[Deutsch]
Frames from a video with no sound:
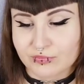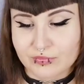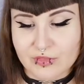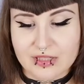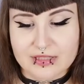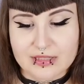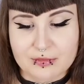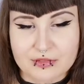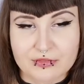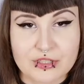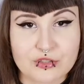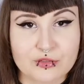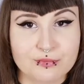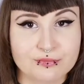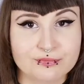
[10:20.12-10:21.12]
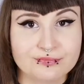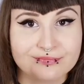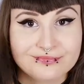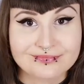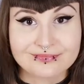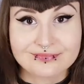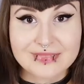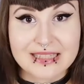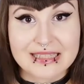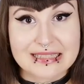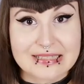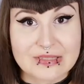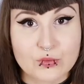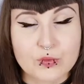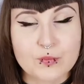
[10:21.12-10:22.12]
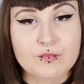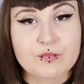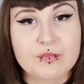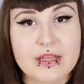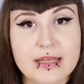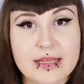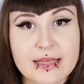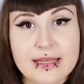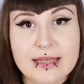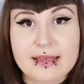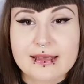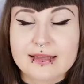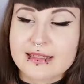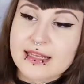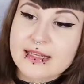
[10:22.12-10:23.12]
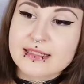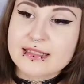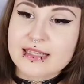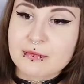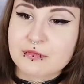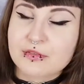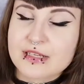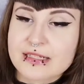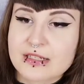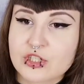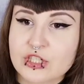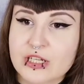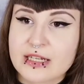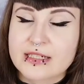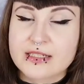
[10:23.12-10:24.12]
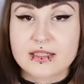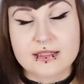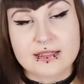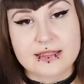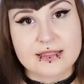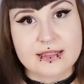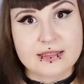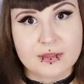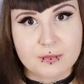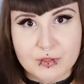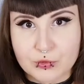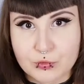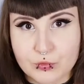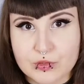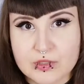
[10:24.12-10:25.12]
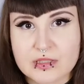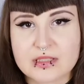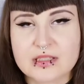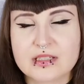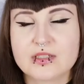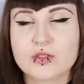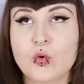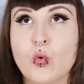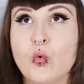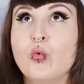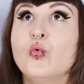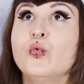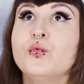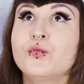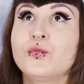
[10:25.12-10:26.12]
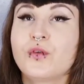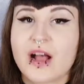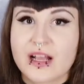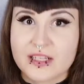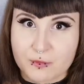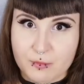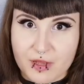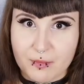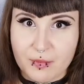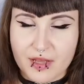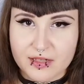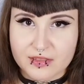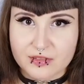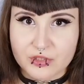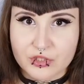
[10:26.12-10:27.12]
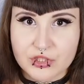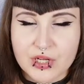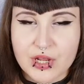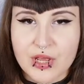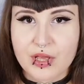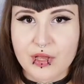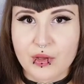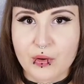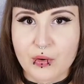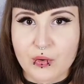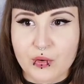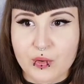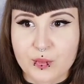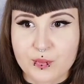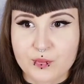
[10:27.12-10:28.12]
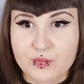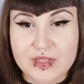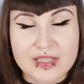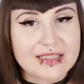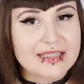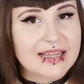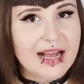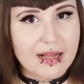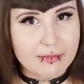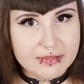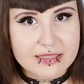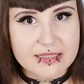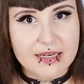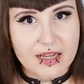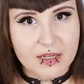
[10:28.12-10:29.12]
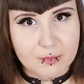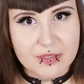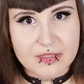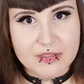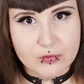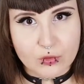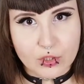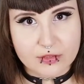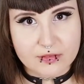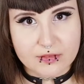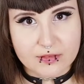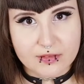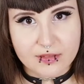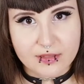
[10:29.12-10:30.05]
Deshalb ist falsch rum. So. Denn ich habe festgestellt, diese Zippertüten sind unfassbar praktisch, um den Kabelsalat mal zu ordnen.